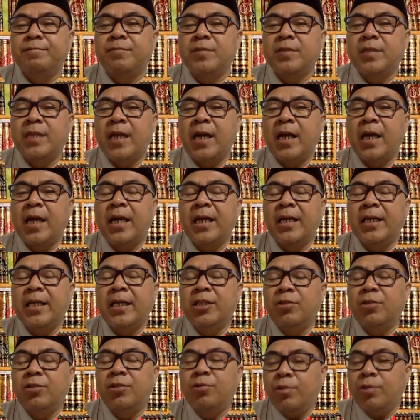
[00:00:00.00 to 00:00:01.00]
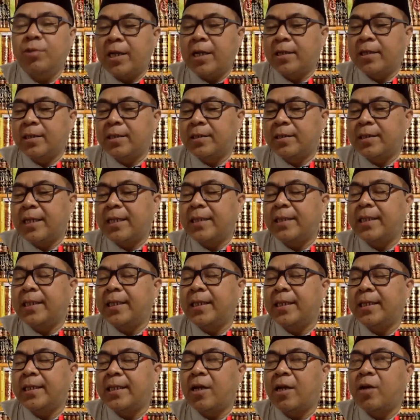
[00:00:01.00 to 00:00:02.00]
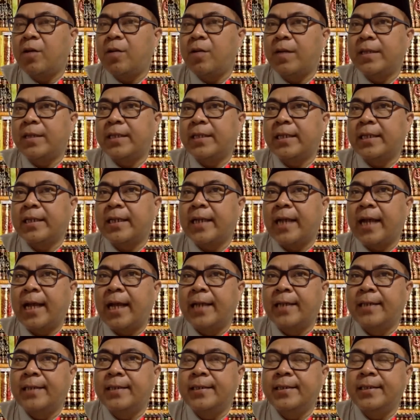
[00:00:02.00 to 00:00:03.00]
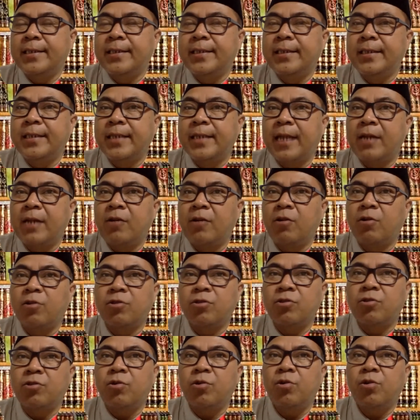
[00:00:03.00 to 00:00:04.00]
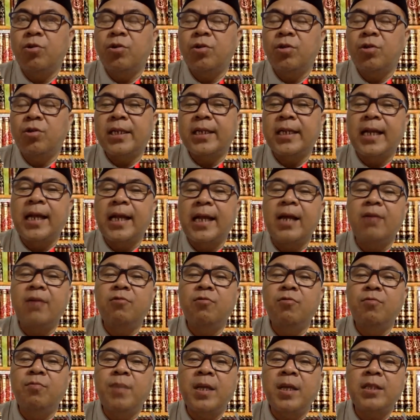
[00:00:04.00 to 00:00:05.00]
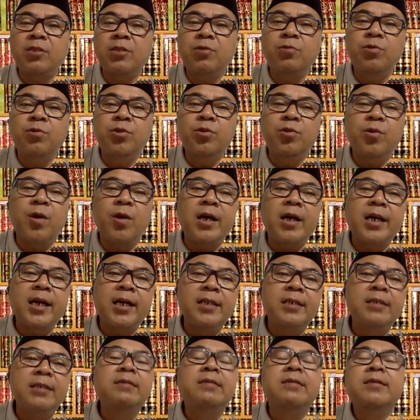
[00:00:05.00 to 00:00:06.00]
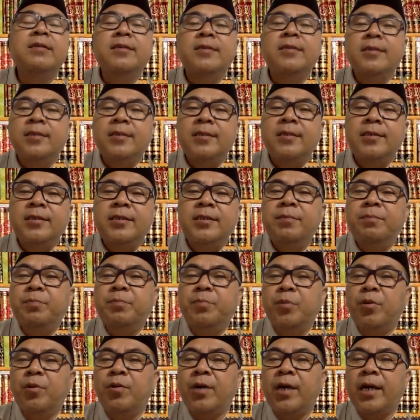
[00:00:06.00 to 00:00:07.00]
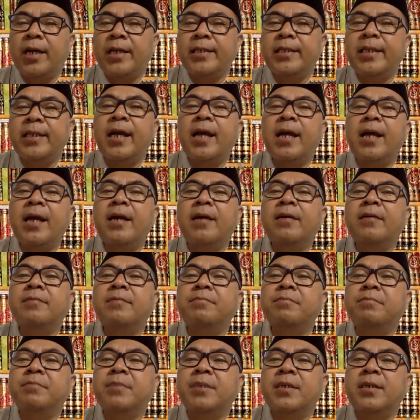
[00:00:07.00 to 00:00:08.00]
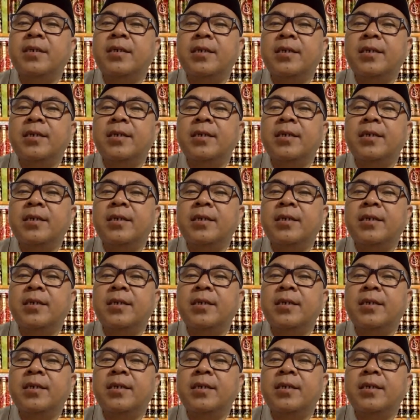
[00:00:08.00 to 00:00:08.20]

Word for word: Nah, itu yang nanti kita khawatirkan, sindiran Rasul, kelak umatku itu akan sibuk hanya me,